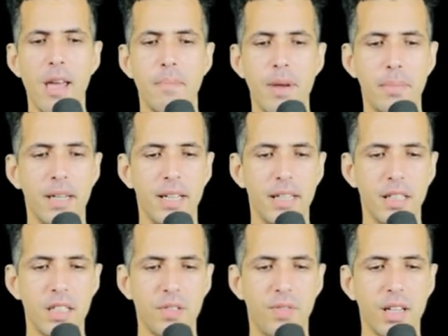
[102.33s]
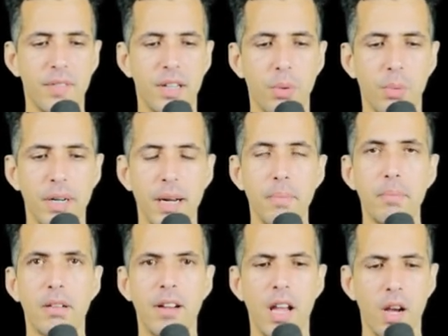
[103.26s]
ما بين الايدنتيفاير اللي هو
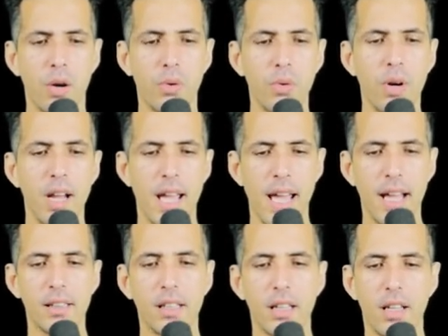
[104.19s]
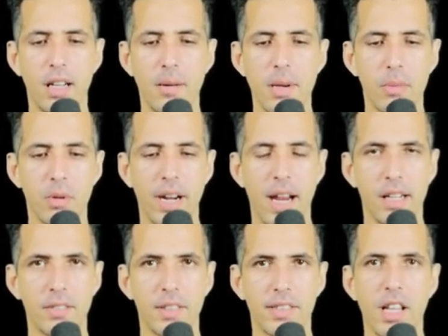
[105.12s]
نمبر وهاد الميموري
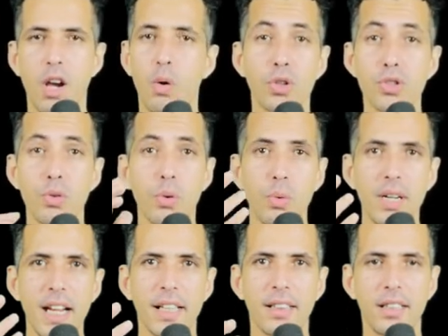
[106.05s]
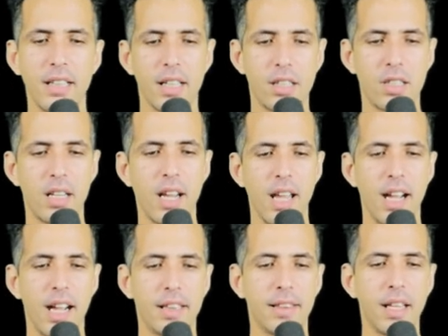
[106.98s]
ادريس وشنو هو اللي حدد هاد الشيء
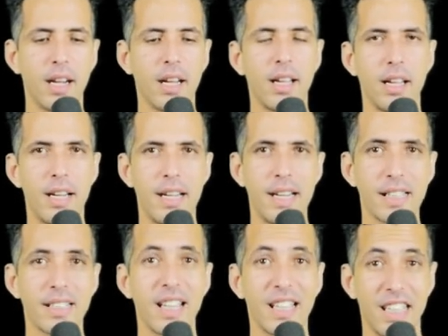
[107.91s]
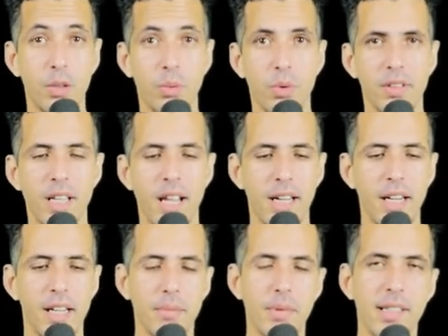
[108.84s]
حدها اللات كيورد
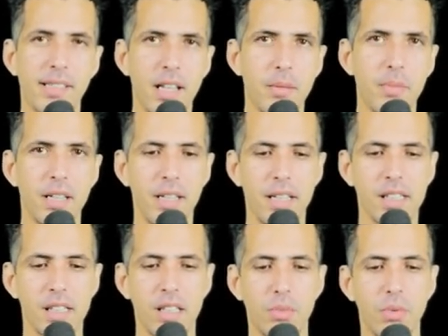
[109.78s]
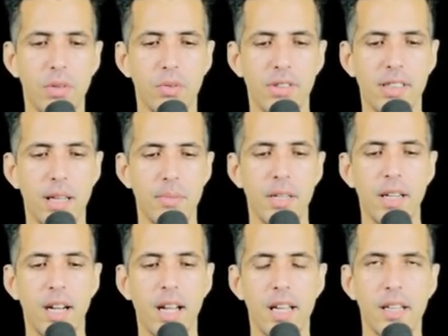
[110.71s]
لان من استعملنا اللات كيورد
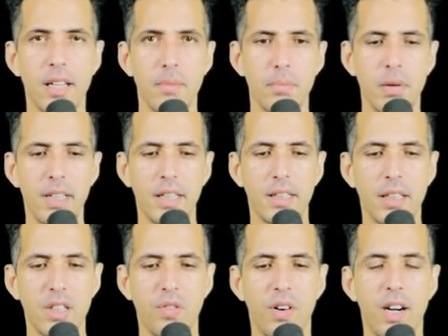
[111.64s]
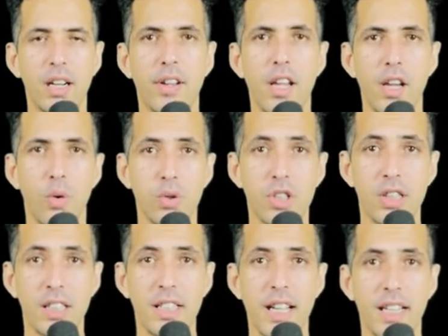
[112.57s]
واستعملنا نمبر الايدنتيفاير
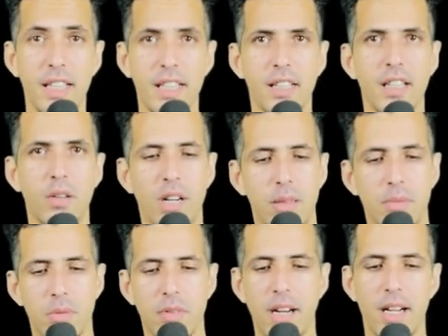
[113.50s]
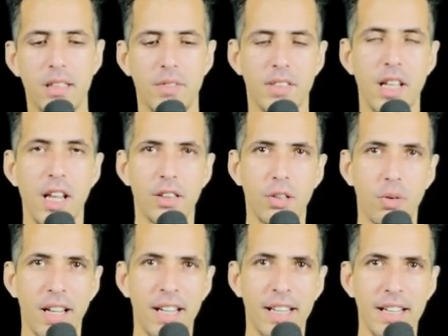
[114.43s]
وشديناه لينكينا واحد الميموري ادريس
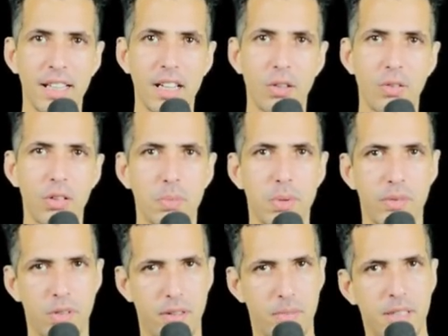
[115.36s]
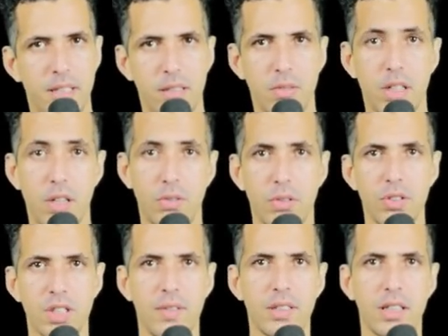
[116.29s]
دونك هنا كنقولوا البروغرام ديالنا ولا كنقولوا
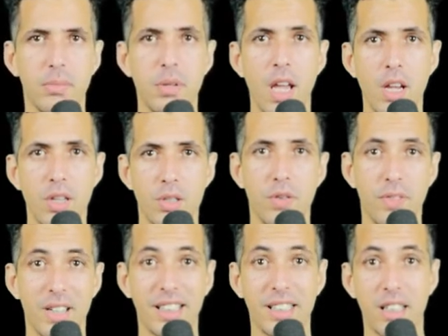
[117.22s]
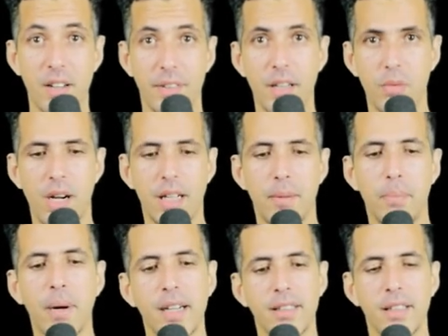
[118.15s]
جافا سكريبت شوف غادي نكري واحد
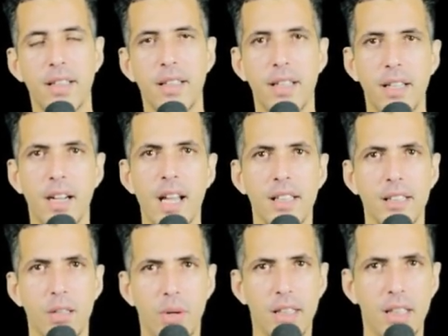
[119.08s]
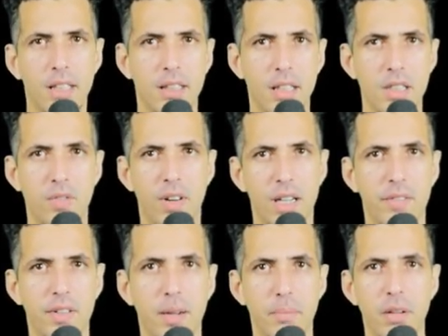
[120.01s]
الباين ديال هنايا ديال واحد
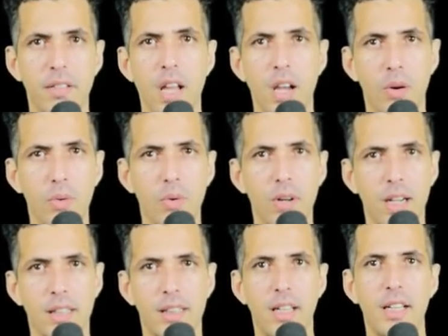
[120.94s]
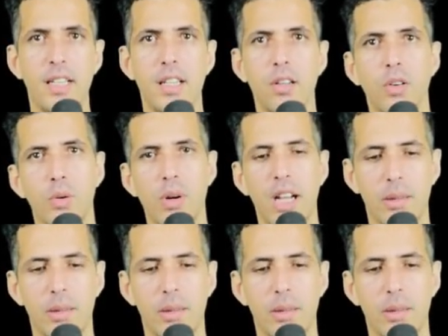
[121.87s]
الايدنتيفاير نمبر وغادي نليه لواحد